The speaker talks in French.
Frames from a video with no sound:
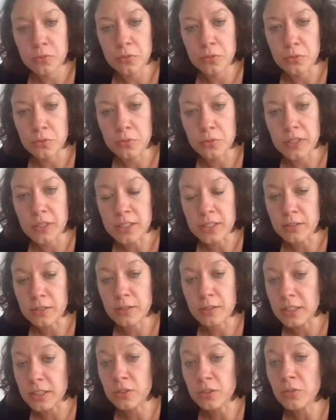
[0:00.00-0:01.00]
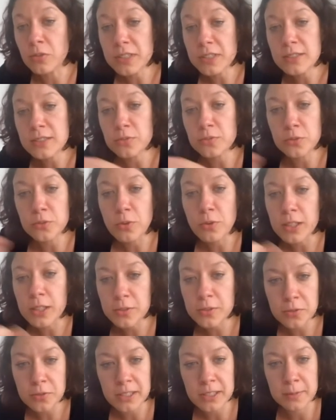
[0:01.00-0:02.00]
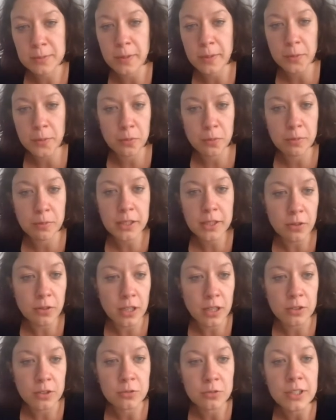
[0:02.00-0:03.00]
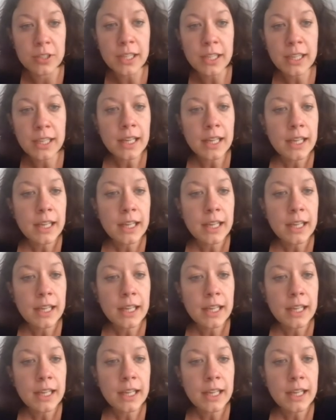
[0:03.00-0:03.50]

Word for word: des, gens qui se croisent sur l'espace public dans la journée.